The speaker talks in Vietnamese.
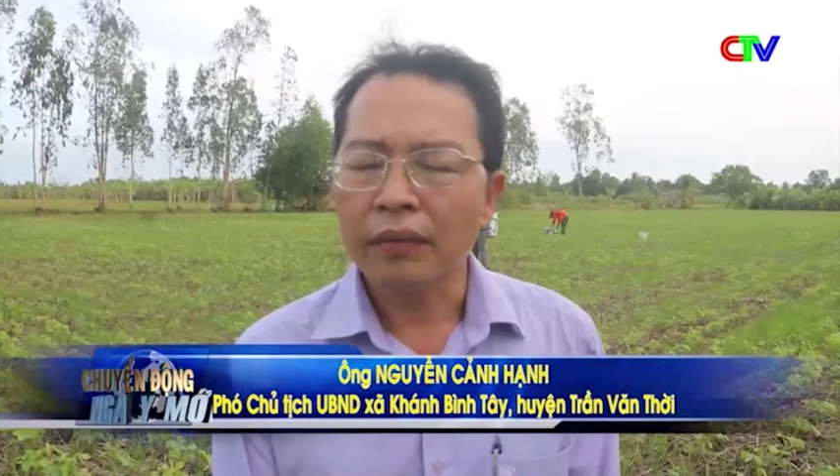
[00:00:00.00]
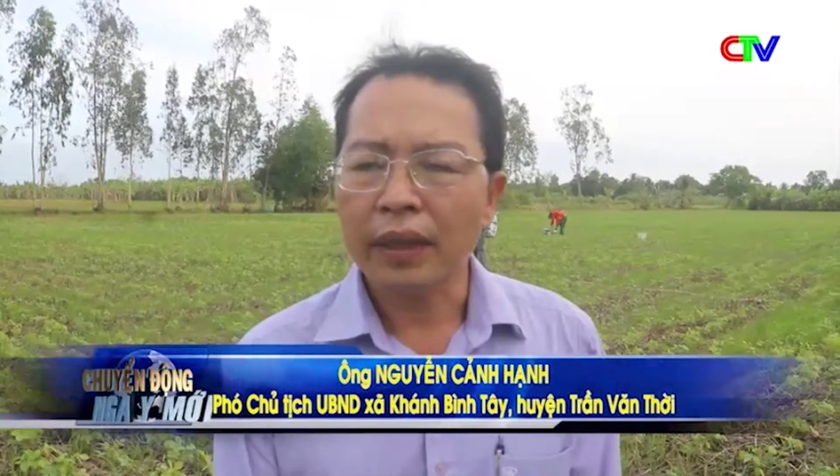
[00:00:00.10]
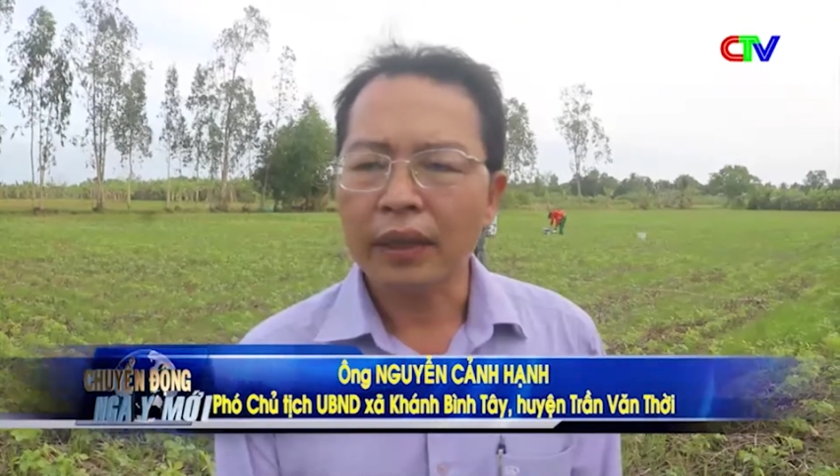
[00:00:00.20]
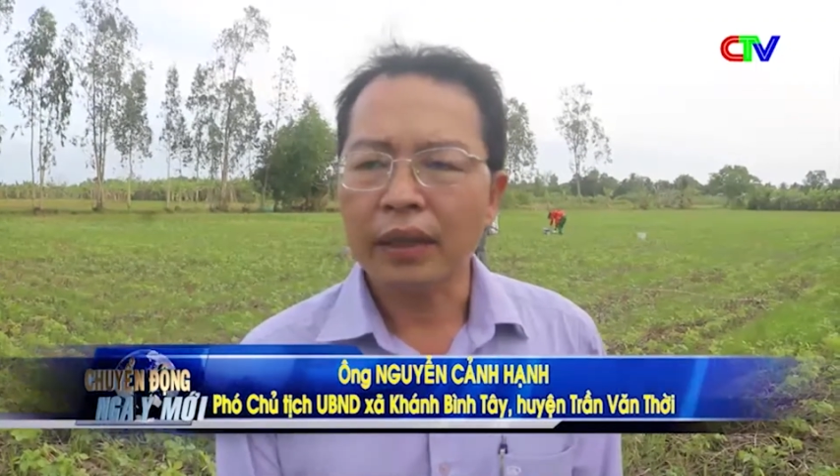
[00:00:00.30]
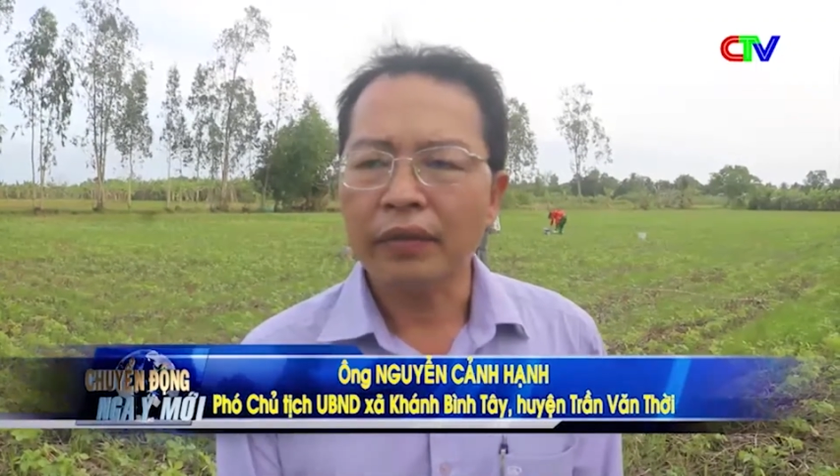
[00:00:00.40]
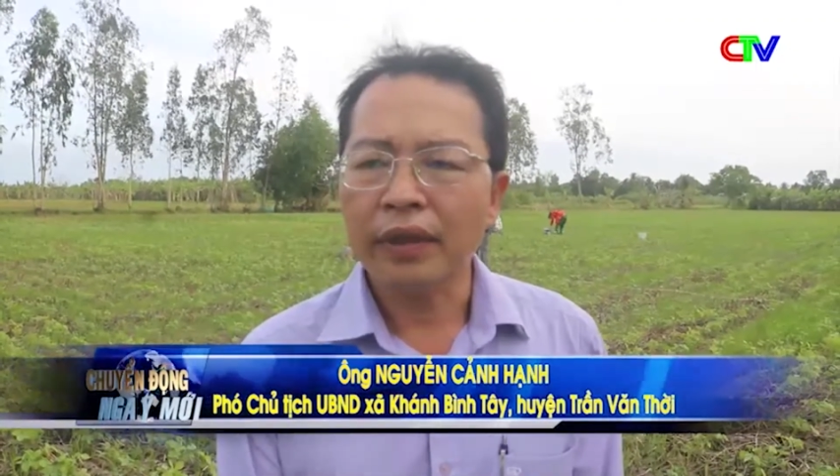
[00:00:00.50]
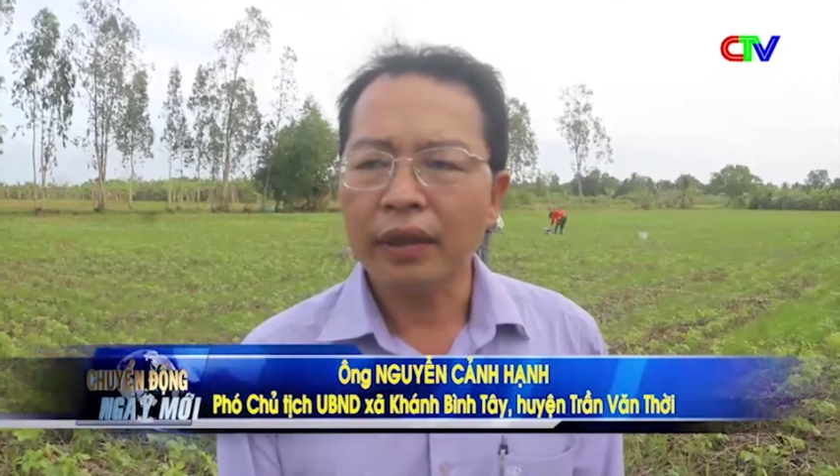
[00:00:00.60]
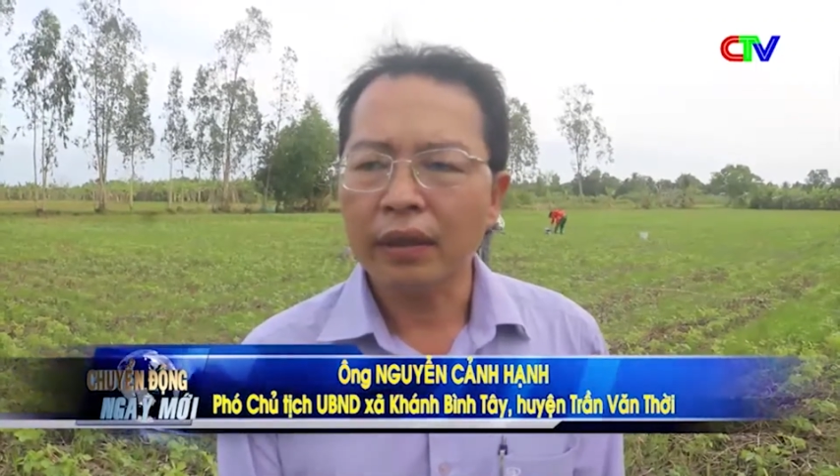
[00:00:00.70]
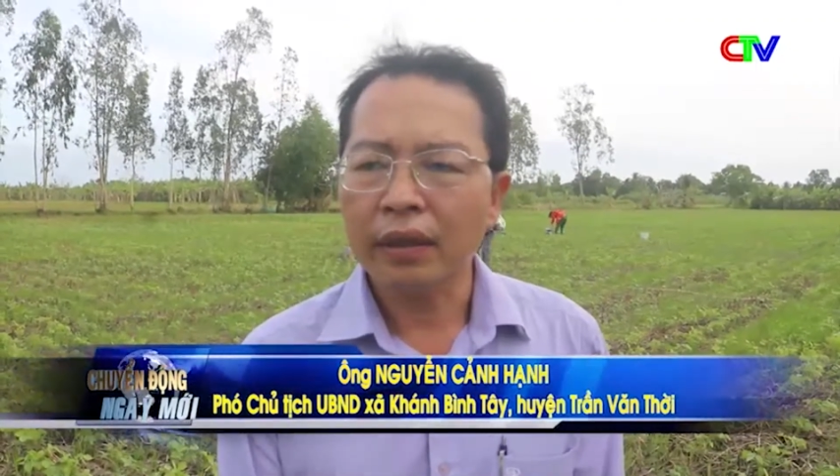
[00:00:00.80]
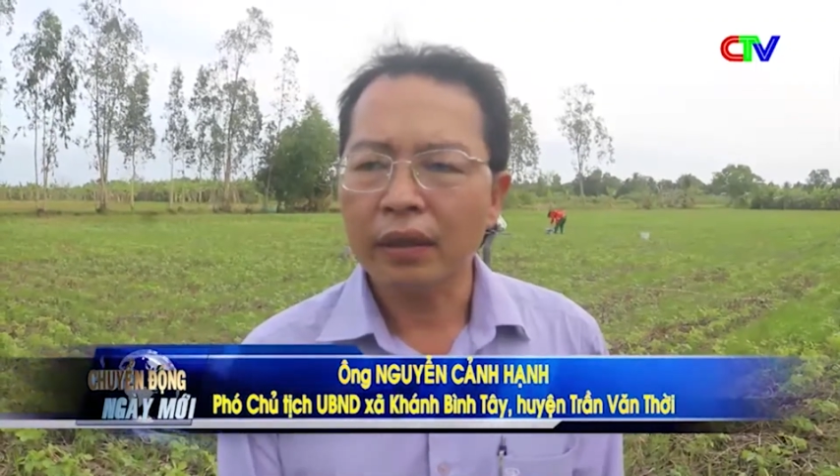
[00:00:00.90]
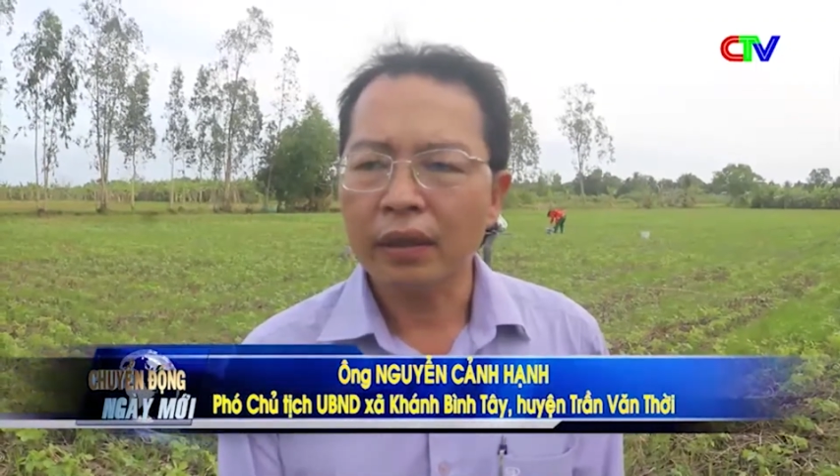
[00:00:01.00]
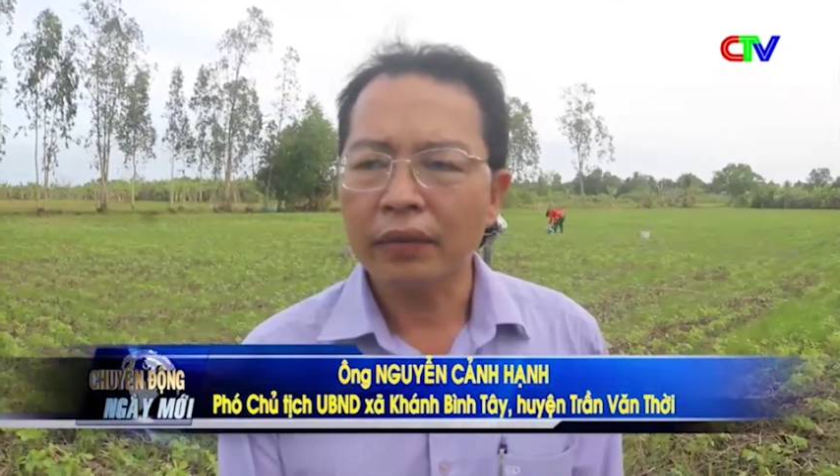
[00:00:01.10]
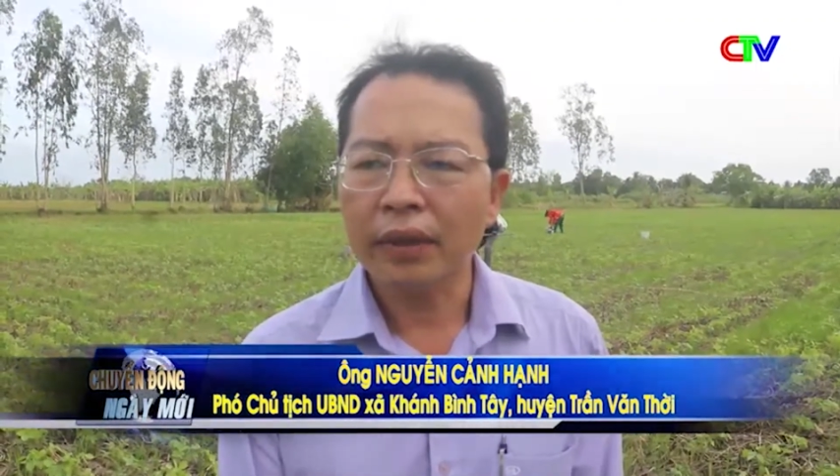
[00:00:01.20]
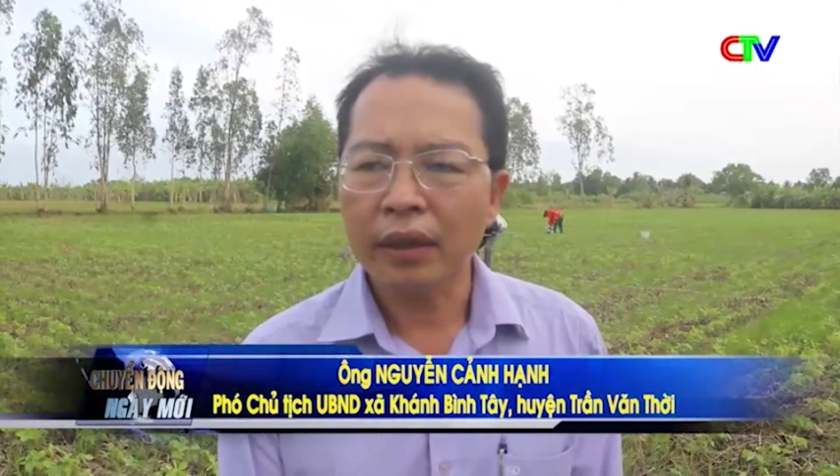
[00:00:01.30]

về cái chi phí chi